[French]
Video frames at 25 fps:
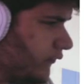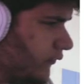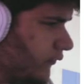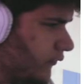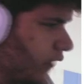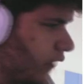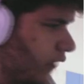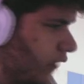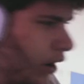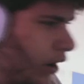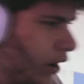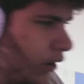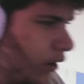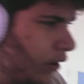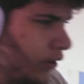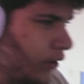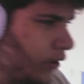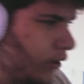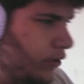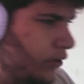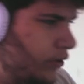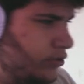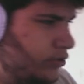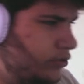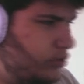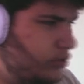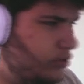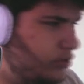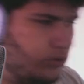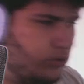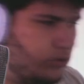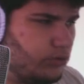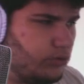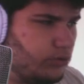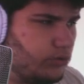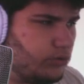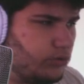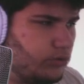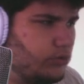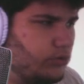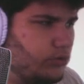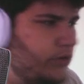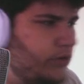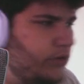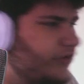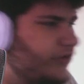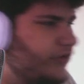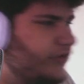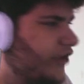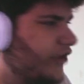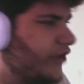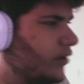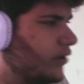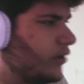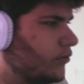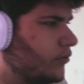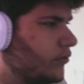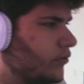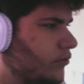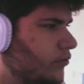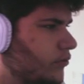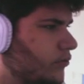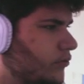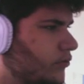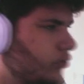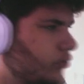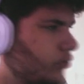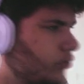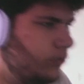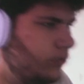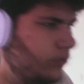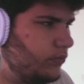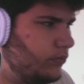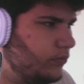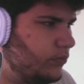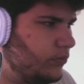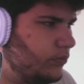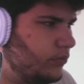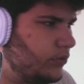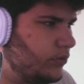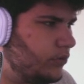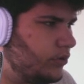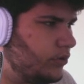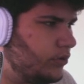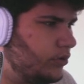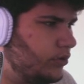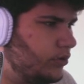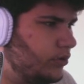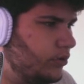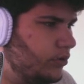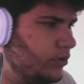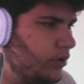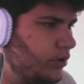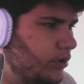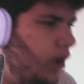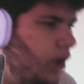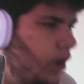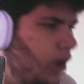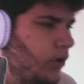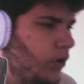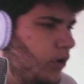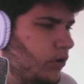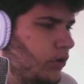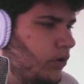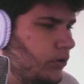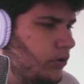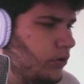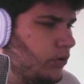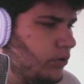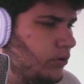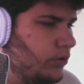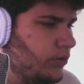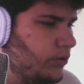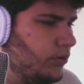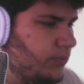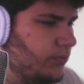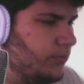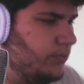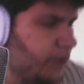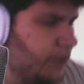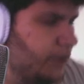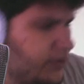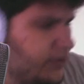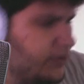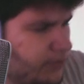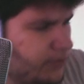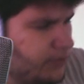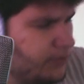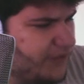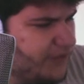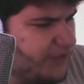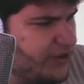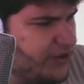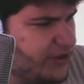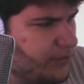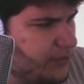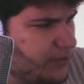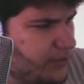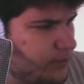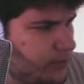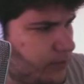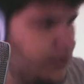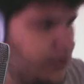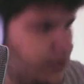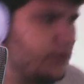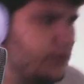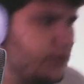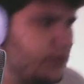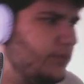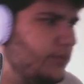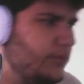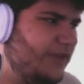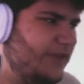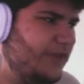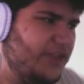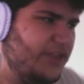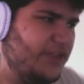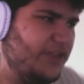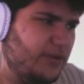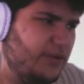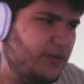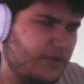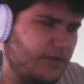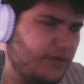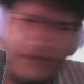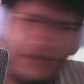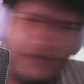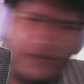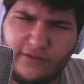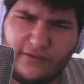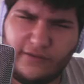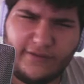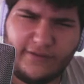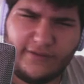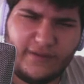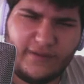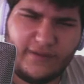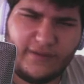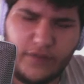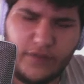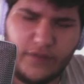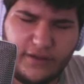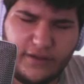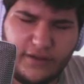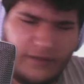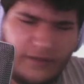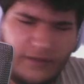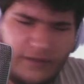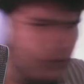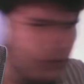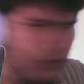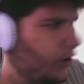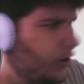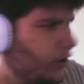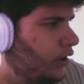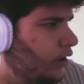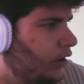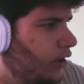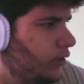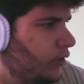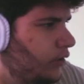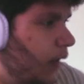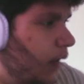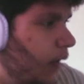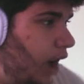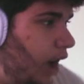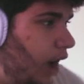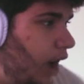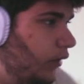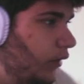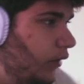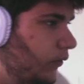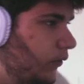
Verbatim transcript: Oh, que Que vais-je faire Que oh, Mais mais la vie. Mais mais la vie. Est-ce que c'est un kiwi Est-ce que Waouh